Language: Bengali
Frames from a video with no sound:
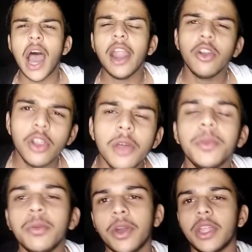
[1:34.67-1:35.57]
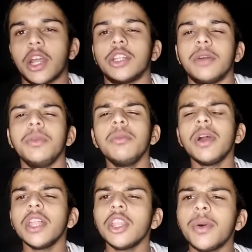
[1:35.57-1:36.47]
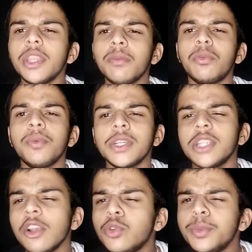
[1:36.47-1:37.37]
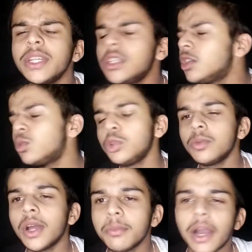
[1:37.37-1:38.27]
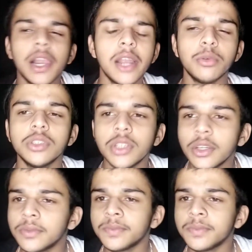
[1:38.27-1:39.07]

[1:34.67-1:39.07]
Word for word: আর রইল মিনময়দার কথা মিনময়দা তো আমাদের প্রফেশনাল কমেডি ইউটিউবার বাংলার মধ্যে